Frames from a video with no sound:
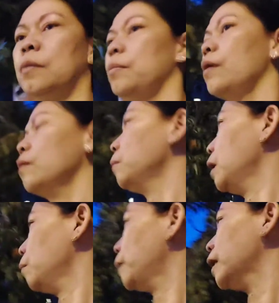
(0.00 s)
pero
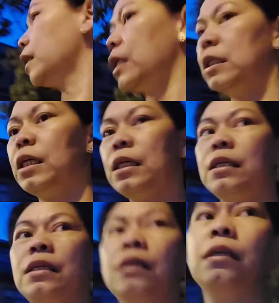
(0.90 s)
mayroon pa rin talagang
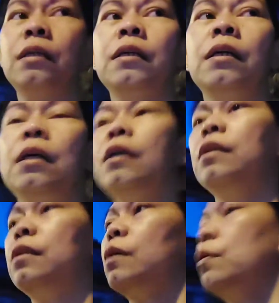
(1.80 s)

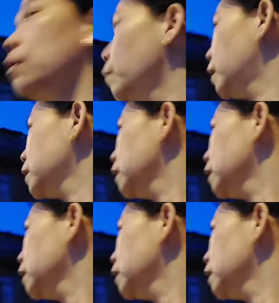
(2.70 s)
nag-work